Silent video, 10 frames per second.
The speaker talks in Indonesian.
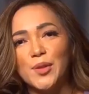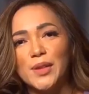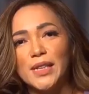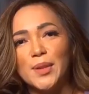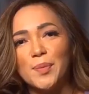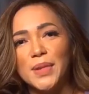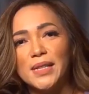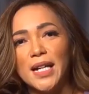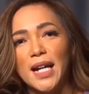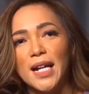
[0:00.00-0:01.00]
untuk tetap
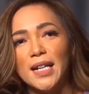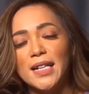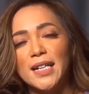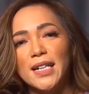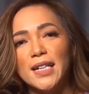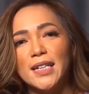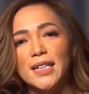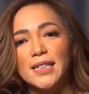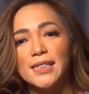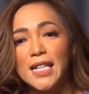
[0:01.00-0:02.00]
bisa
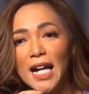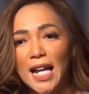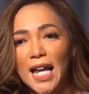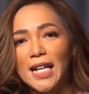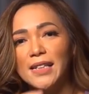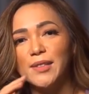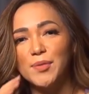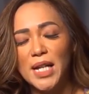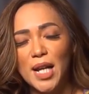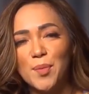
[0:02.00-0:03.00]
uh,
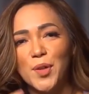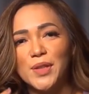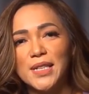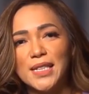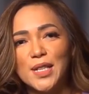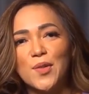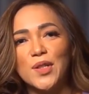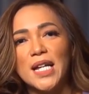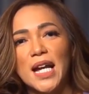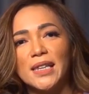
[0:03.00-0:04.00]
jalan dalam prosesi
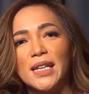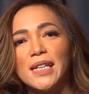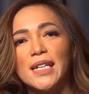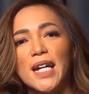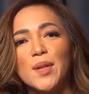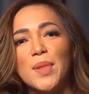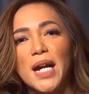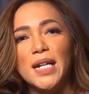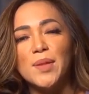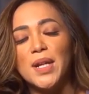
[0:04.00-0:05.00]
ghost hunting dengan
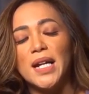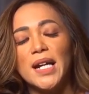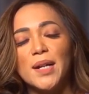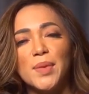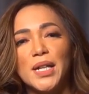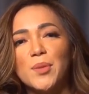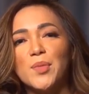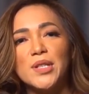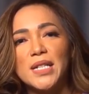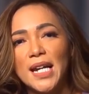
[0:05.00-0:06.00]
baik. Mereka
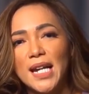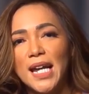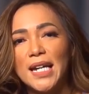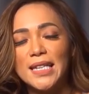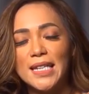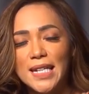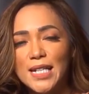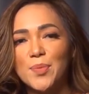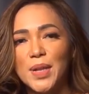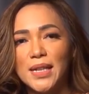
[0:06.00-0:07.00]
penghibur saya lah
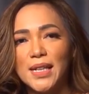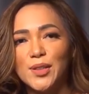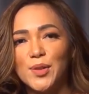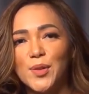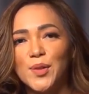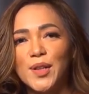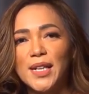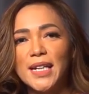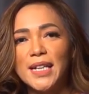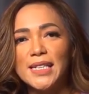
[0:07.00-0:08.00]
intinya seperti itu.
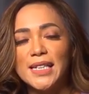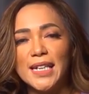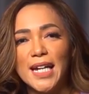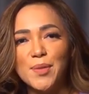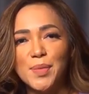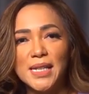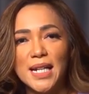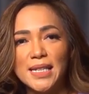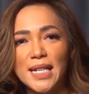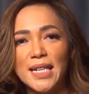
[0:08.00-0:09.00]
Sekian
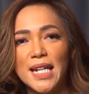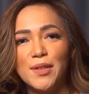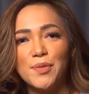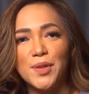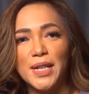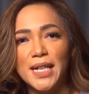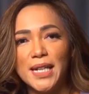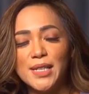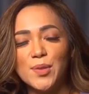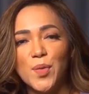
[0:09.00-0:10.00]
penjelasan dari
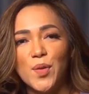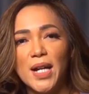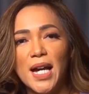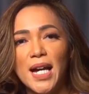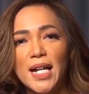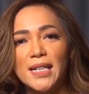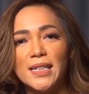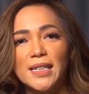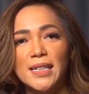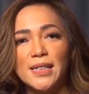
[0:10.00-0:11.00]
Furi, semoga
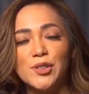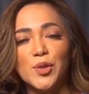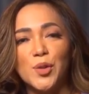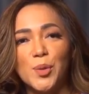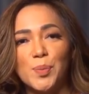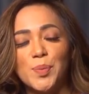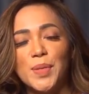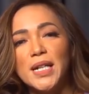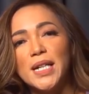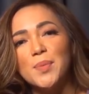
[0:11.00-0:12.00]
uh, cukup
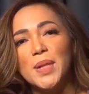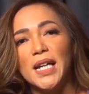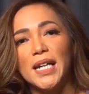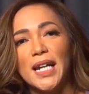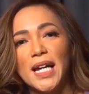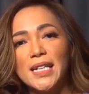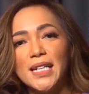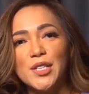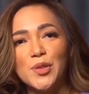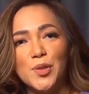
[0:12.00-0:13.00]

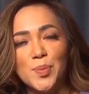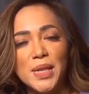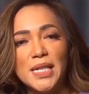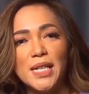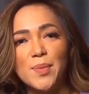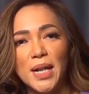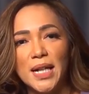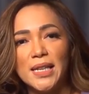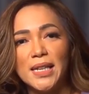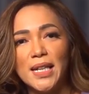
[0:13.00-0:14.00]
berkenan dan cukup bisa
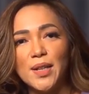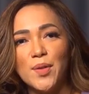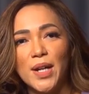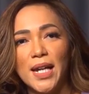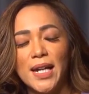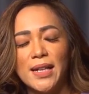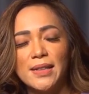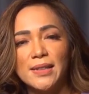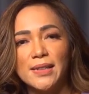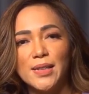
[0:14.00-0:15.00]
dimengerti oleh
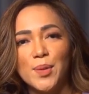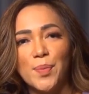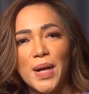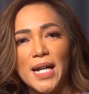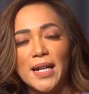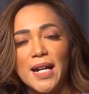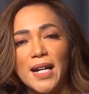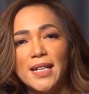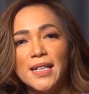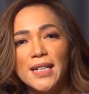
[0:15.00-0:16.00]
uh,
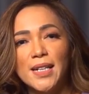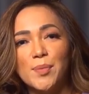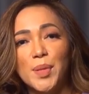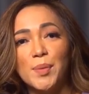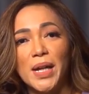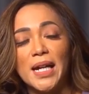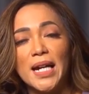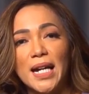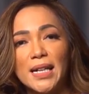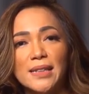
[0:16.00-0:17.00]
para
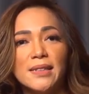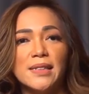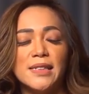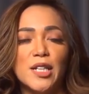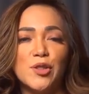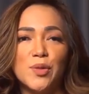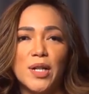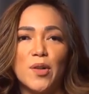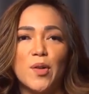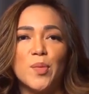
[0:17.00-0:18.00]
pemegang dan
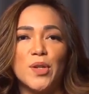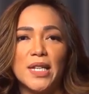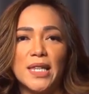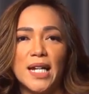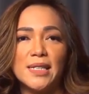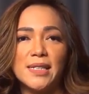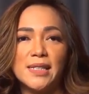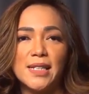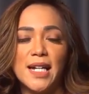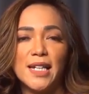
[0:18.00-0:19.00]
juga
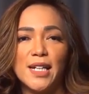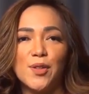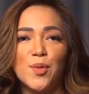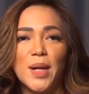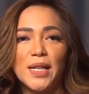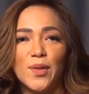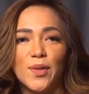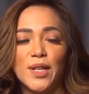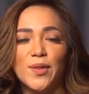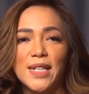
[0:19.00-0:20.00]
komunitas dari
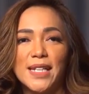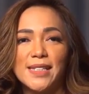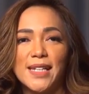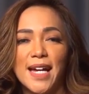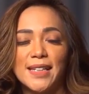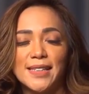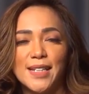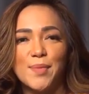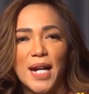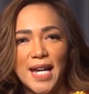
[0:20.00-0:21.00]
Kumantong Indonesia. Terima